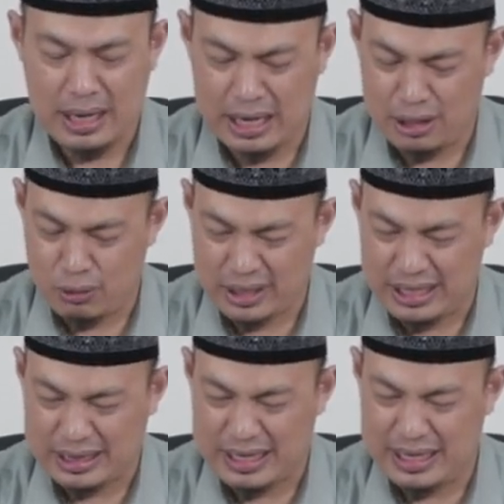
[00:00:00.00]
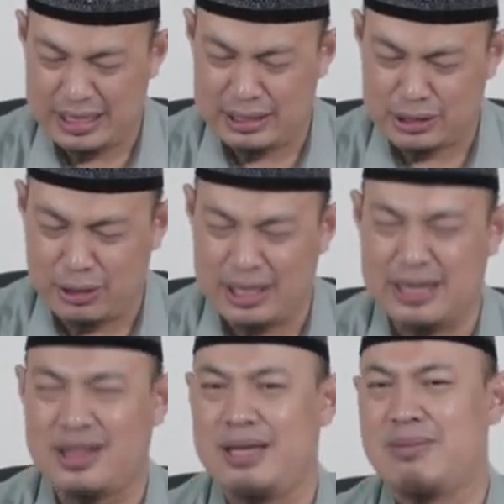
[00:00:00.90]
kalau kita
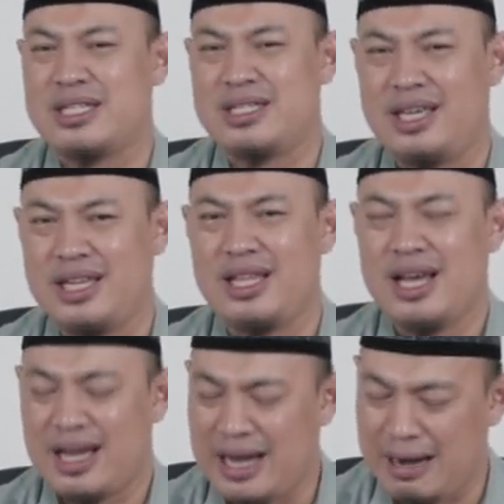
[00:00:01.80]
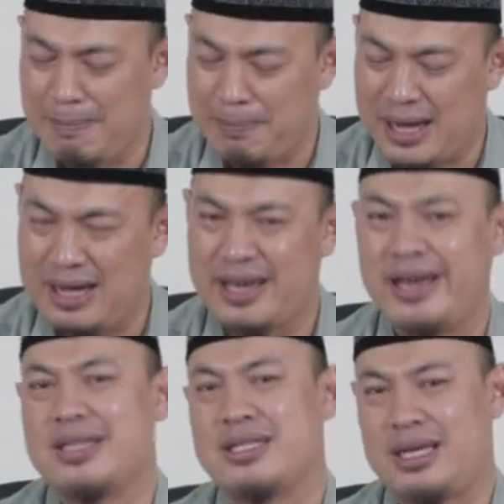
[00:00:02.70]
sholat di masjid gampang
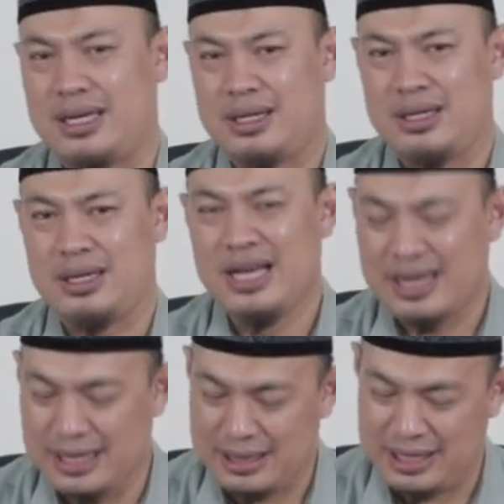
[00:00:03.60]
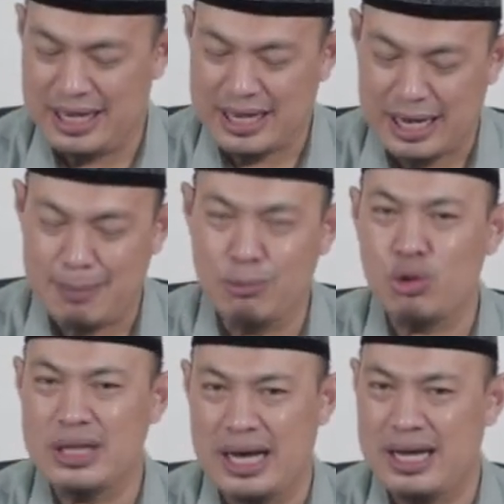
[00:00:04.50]
hese. Ketika
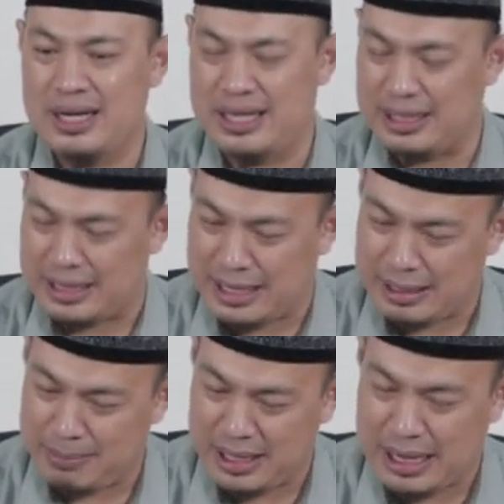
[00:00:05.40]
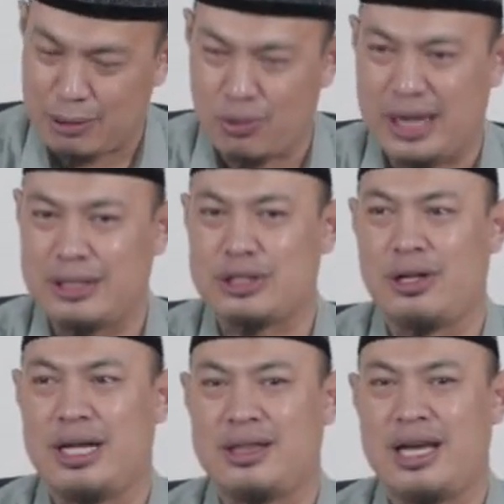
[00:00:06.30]
mudah kita melakukan
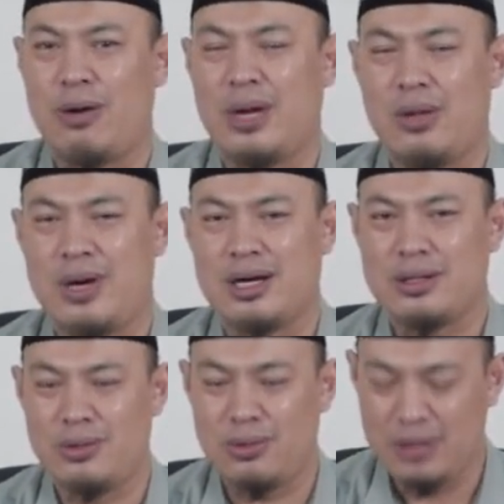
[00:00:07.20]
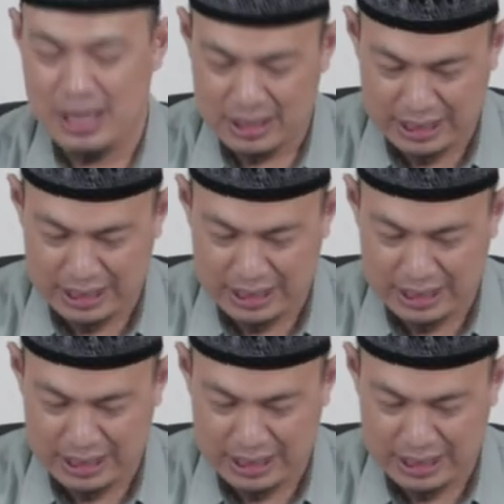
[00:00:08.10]
sholat di awal waktu,